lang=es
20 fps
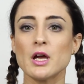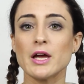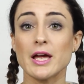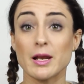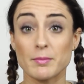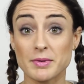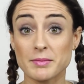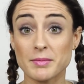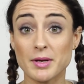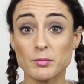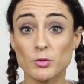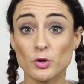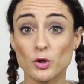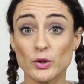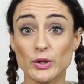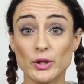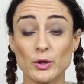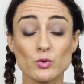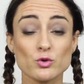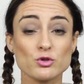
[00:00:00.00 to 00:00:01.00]
El primer
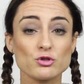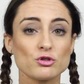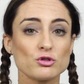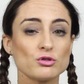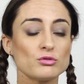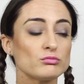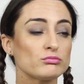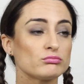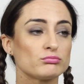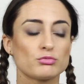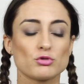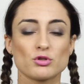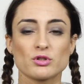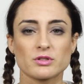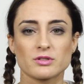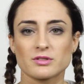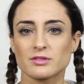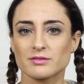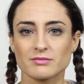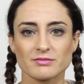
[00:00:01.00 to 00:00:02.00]
modo de uso,
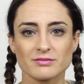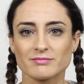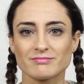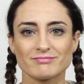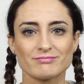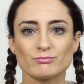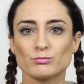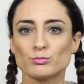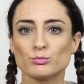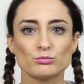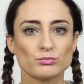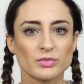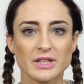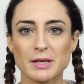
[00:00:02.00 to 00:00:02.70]
pues mm,